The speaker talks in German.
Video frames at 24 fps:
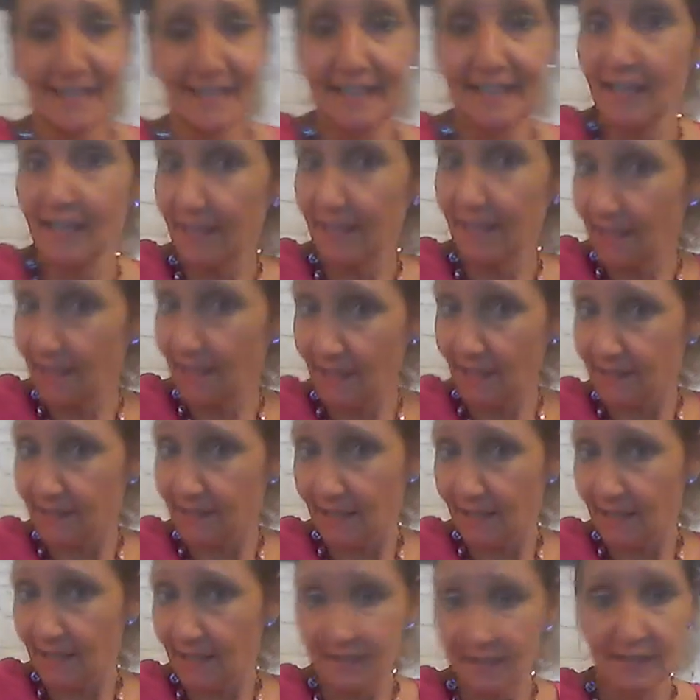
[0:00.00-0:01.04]
Ja, jeder hat
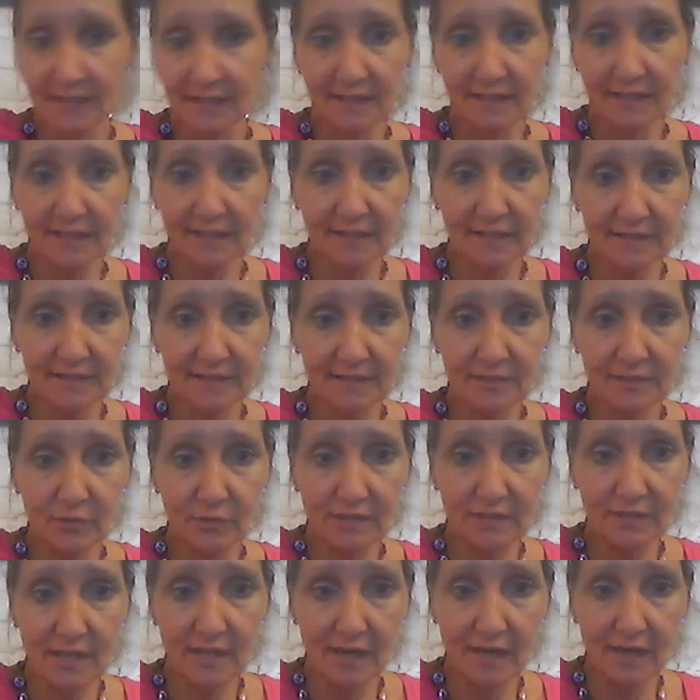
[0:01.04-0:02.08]
sein Muster. Ich kann es nur
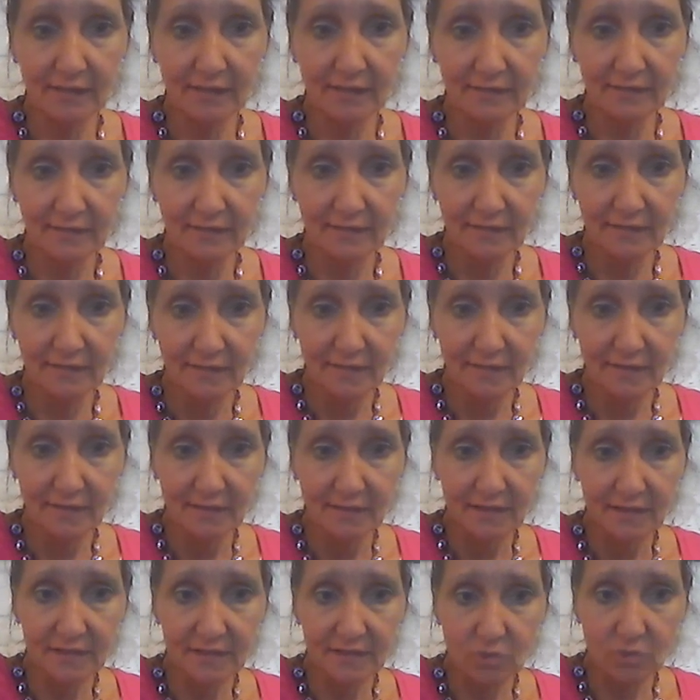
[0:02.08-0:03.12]
sagen.
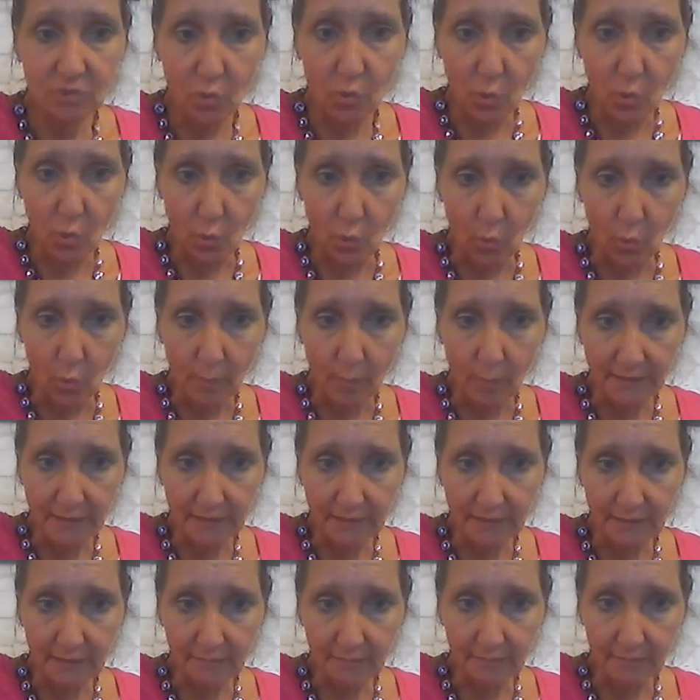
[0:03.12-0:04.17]
So, meine
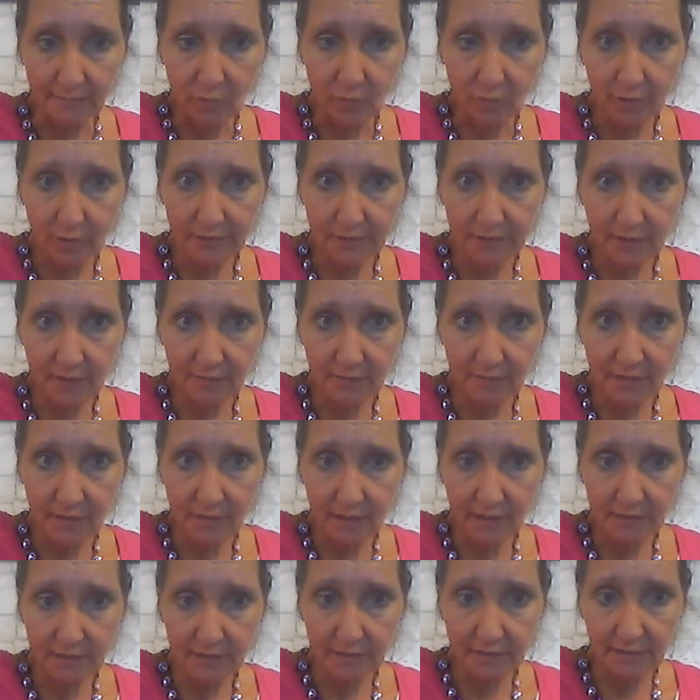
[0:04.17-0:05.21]
Lieben, heute haben wir
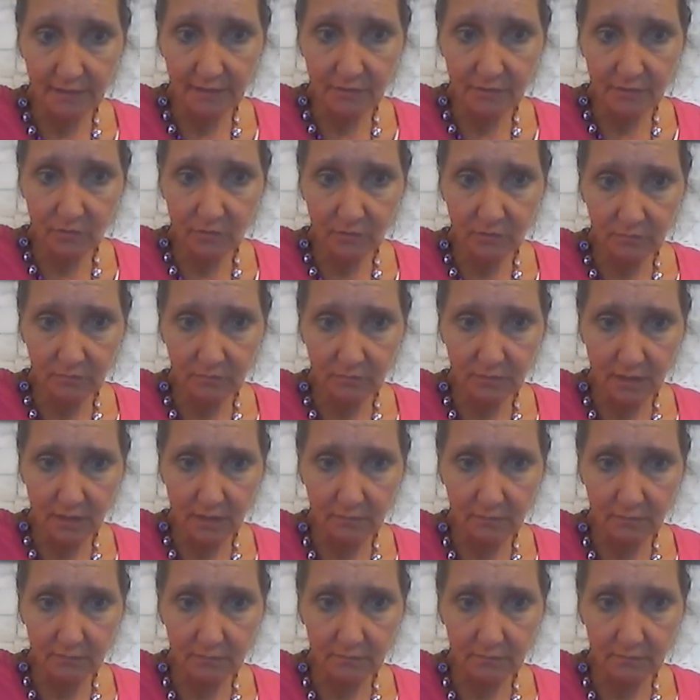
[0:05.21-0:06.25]
eine Lesung.
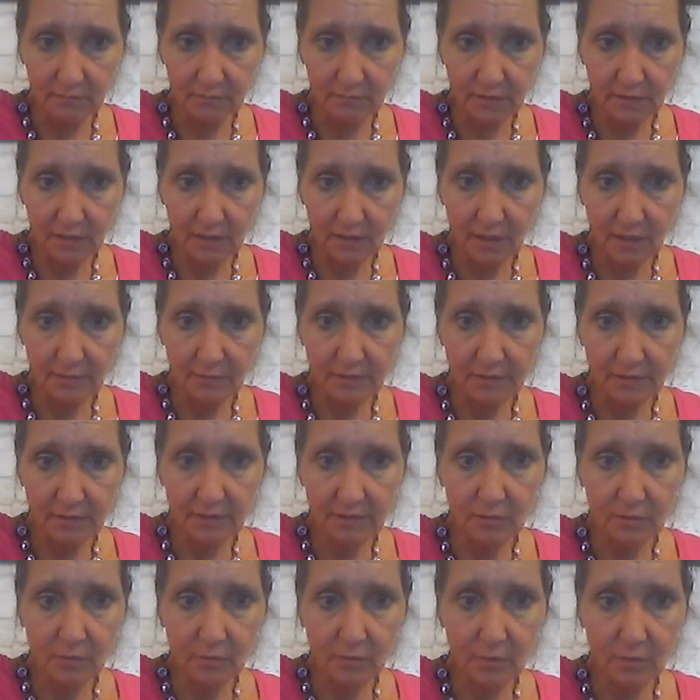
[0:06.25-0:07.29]
Na, der arbeitet
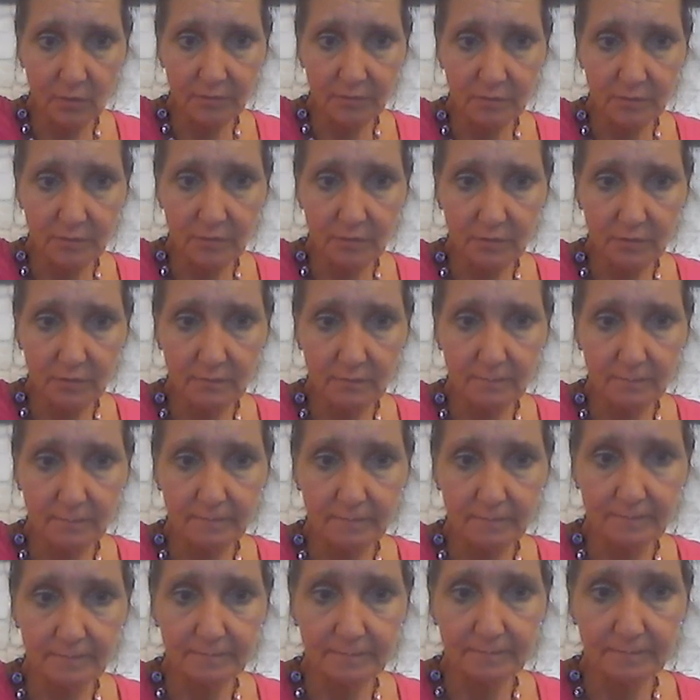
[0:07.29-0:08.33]
hier überhaupt nicht mit.
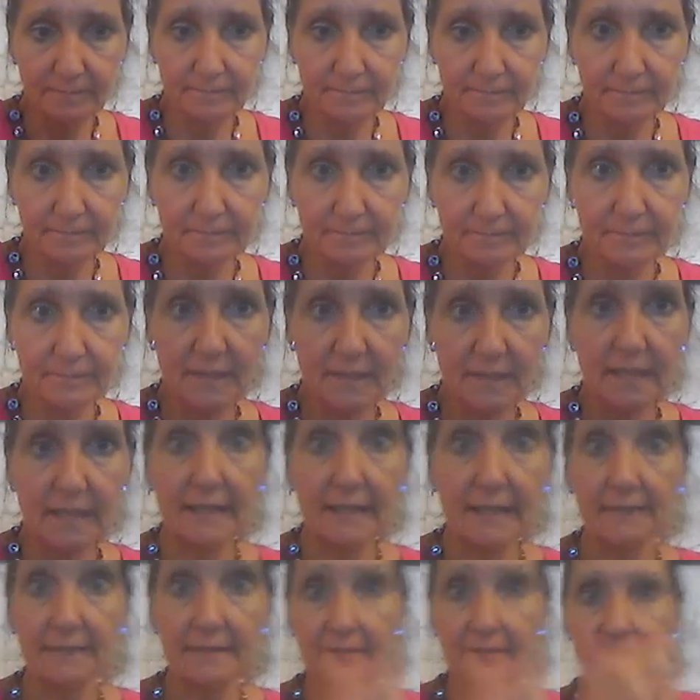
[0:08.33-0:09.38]

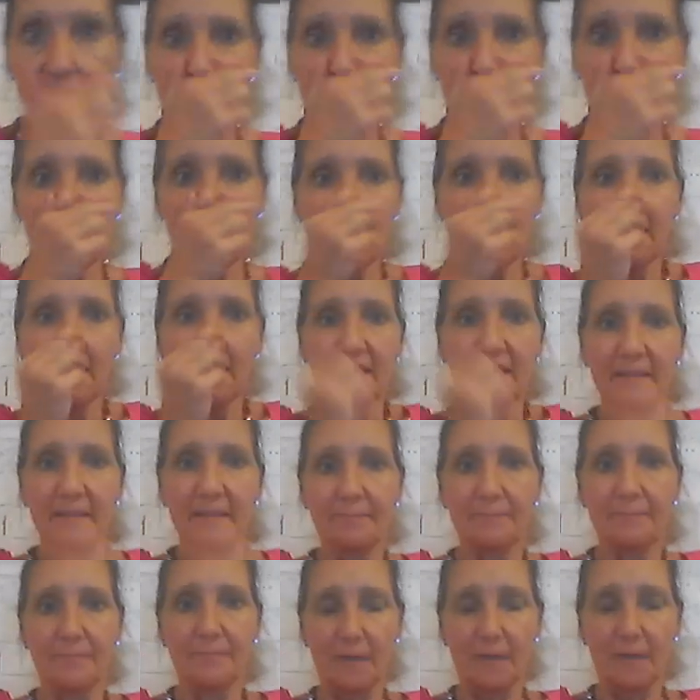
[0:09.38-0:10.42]
Jetzt.
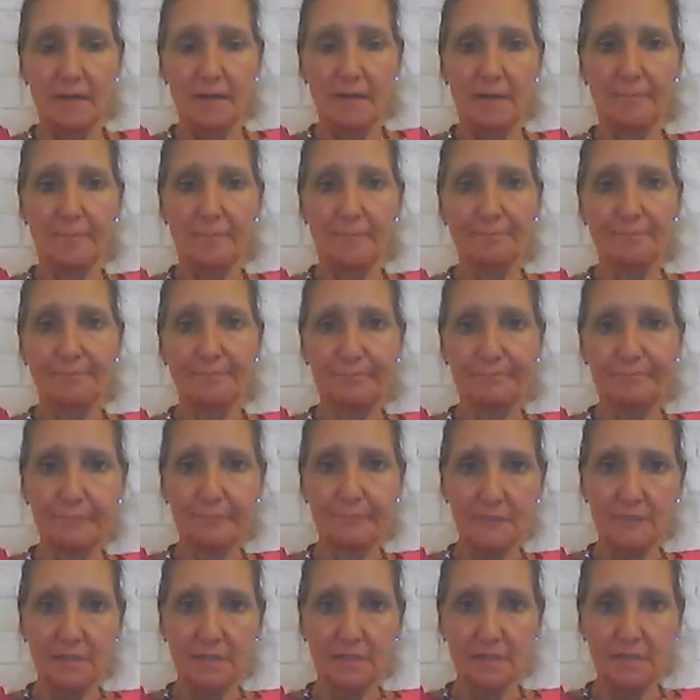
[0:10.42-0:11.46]
Ähm,
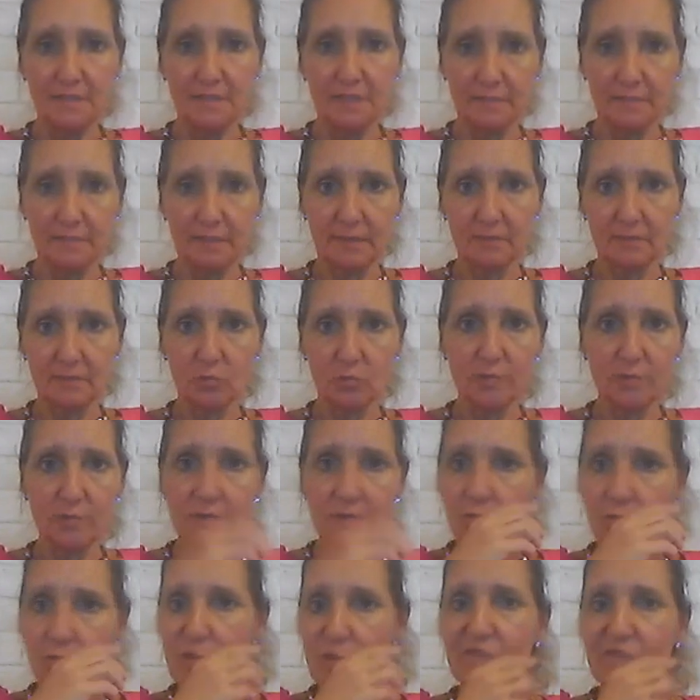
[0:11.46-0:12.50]
das ist jetzt mein
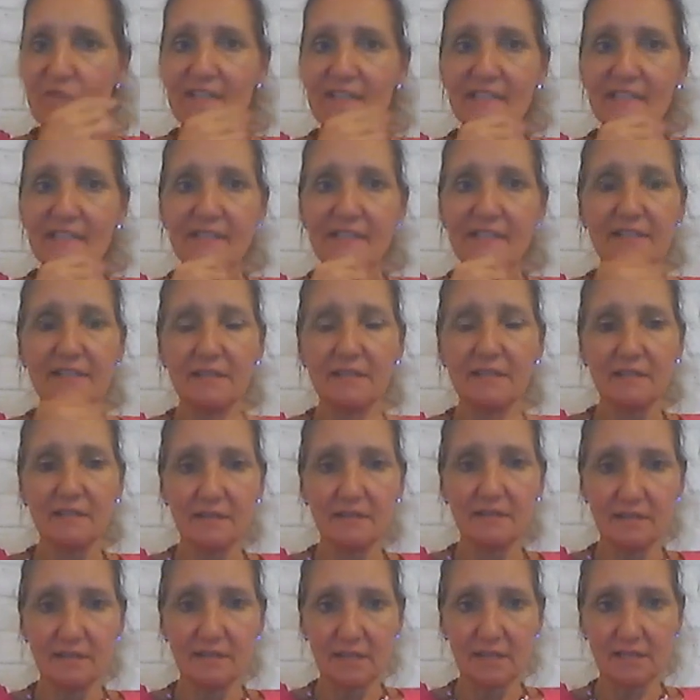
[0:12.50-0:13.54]
neuestes Buch gewesen.
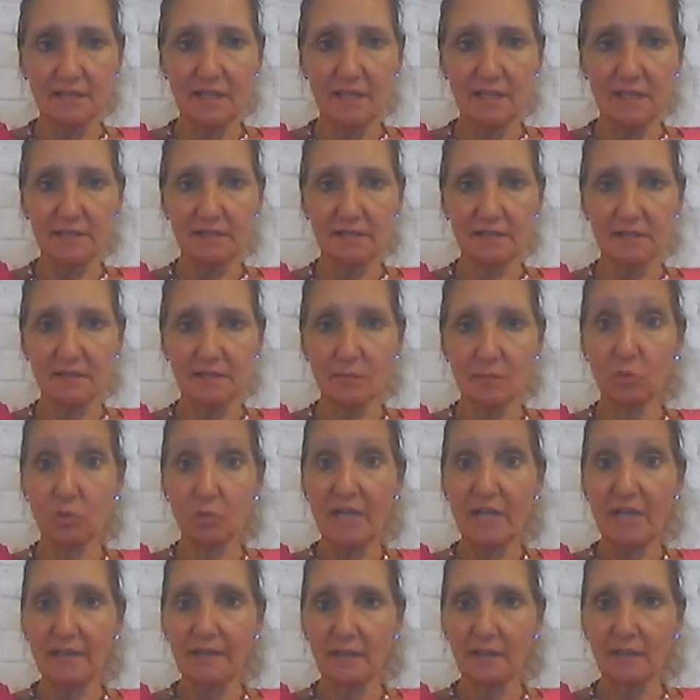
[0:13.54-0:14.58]
Das heißt
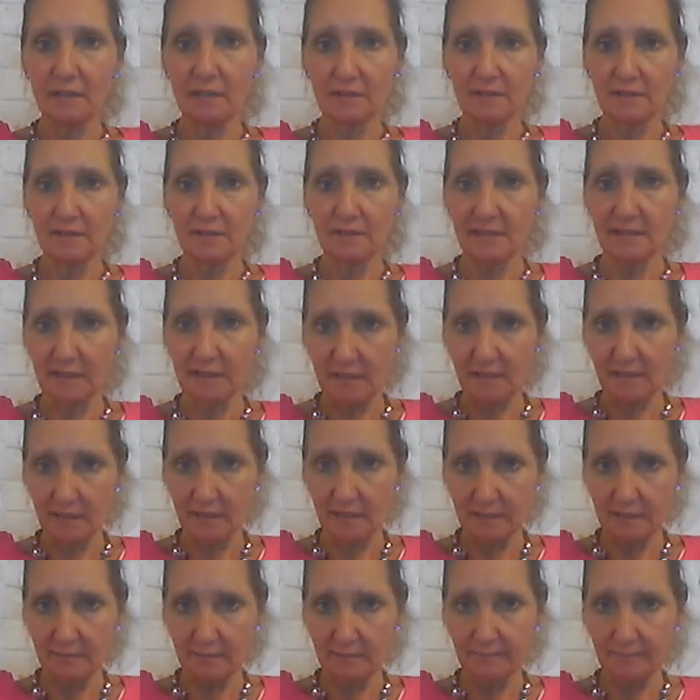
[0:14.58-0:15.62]
Moderner
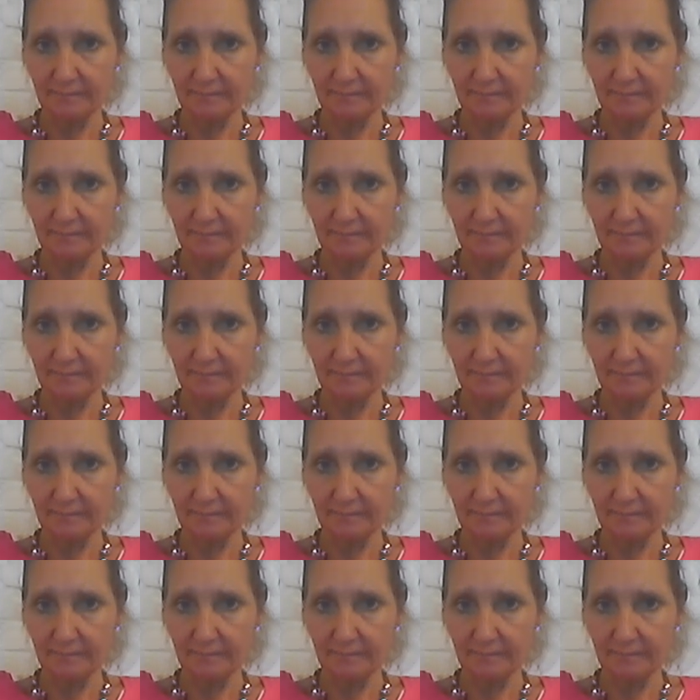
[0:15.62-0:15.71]
Zeitgeist.